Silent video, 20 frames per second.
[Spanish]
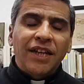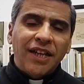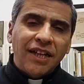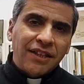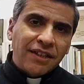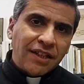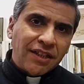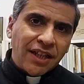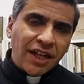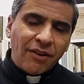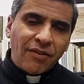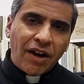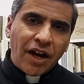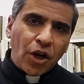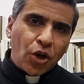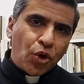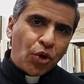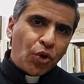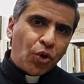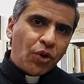este
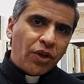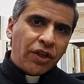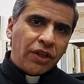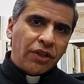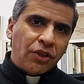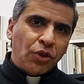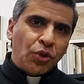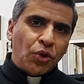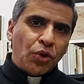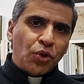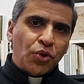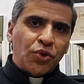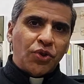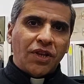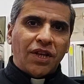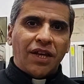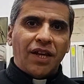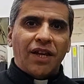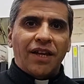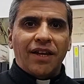trabajo en dos
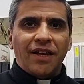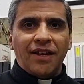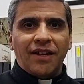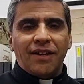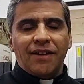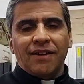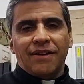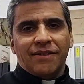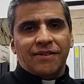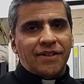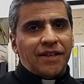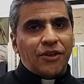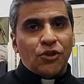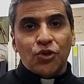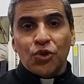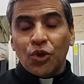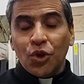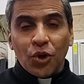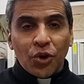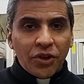
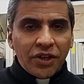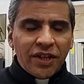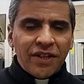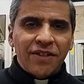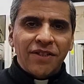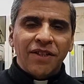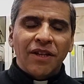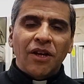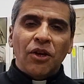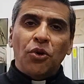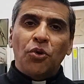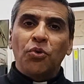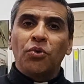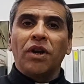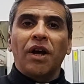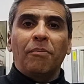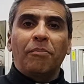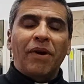secciones, una